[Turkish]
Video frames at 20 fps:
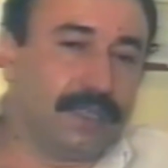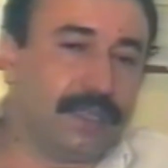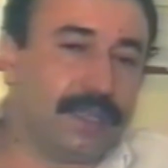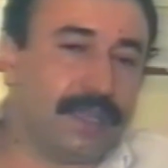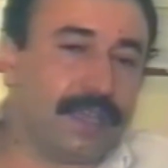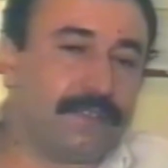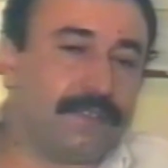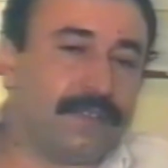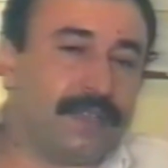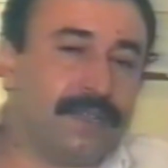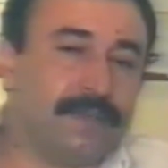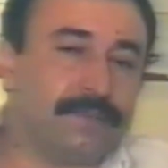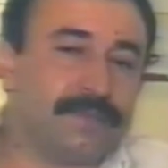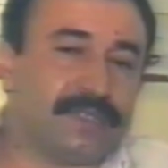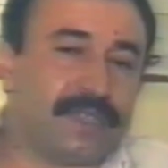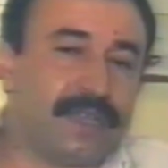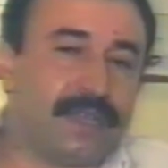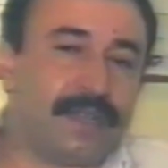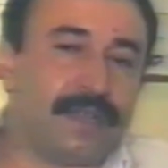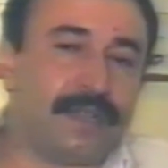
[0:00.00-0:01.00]
E, efendim
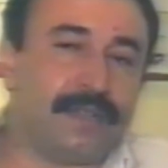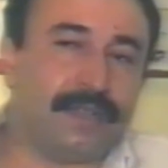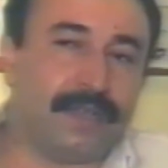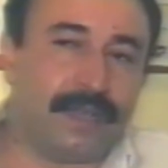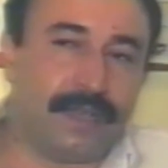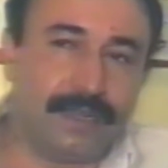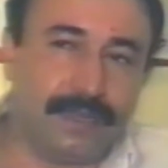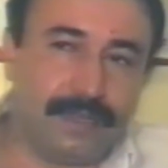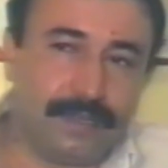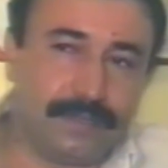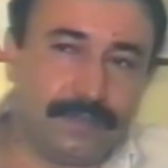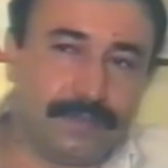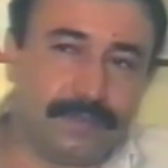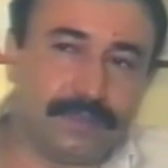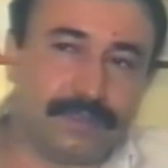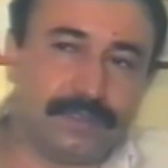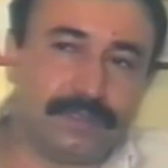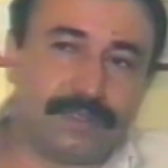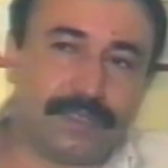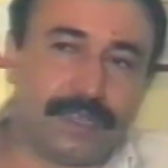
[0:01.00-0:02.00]
Zaralı Halil
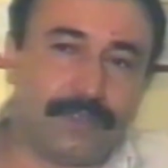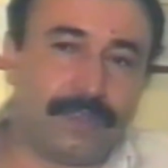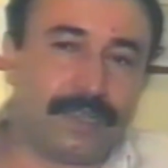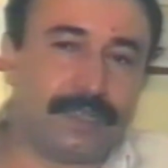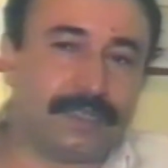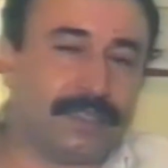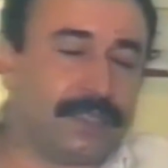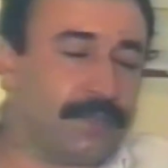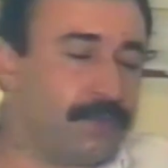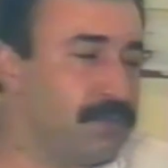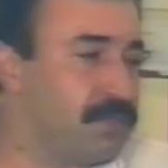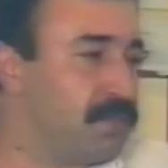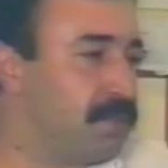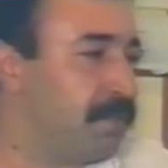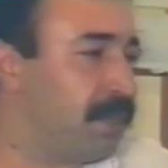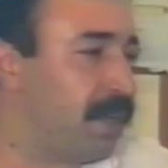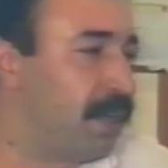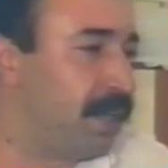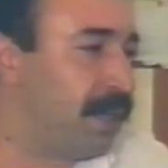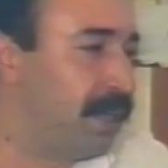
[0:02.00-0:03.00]
Tevek'te
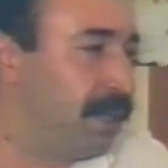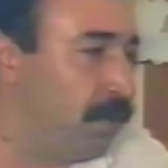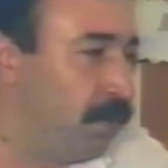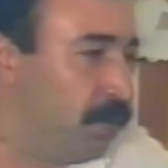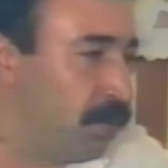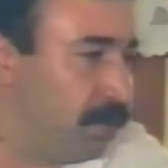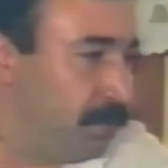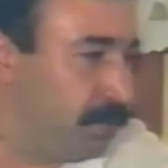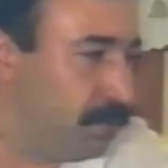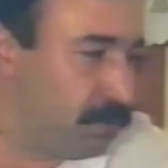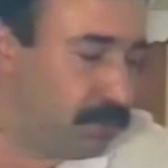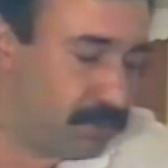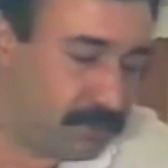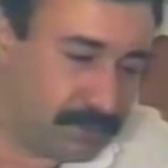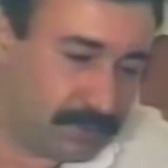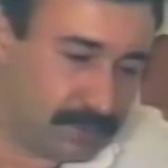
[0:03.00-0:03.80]
Üzüm Kara'yı okumuş.